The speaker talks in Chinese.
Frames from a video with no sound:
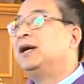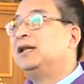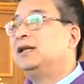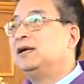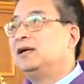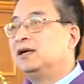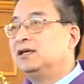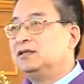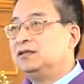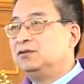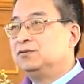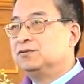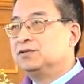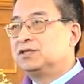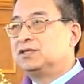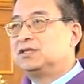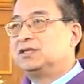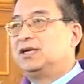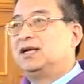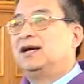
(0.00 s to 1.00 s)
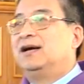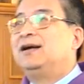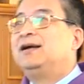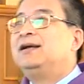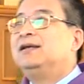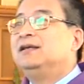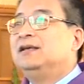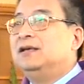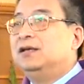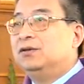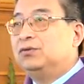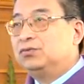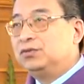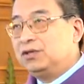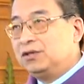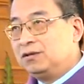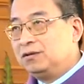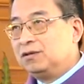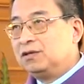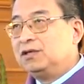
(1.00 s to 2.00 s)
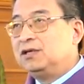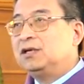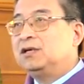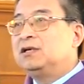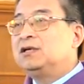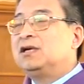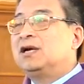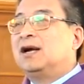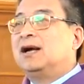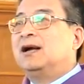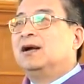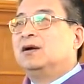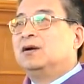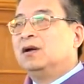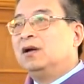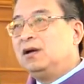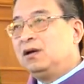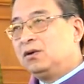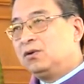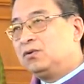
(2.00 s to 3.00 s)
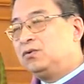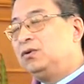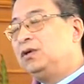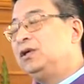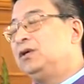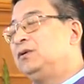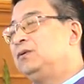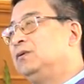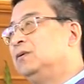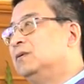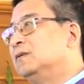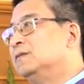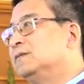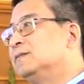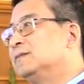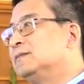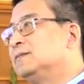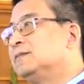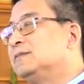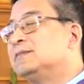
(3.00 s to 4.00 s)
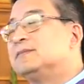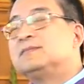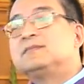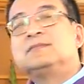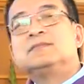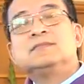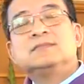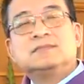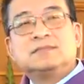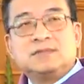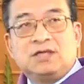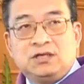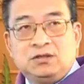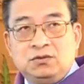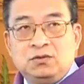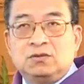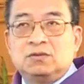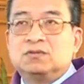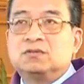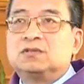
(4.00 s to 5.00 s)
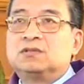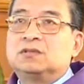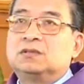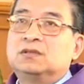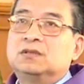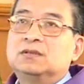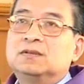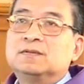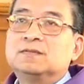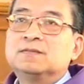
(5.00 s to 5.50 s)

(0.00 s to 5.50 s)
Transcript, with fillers: 白的让基督死了，你最后仍然归入永死。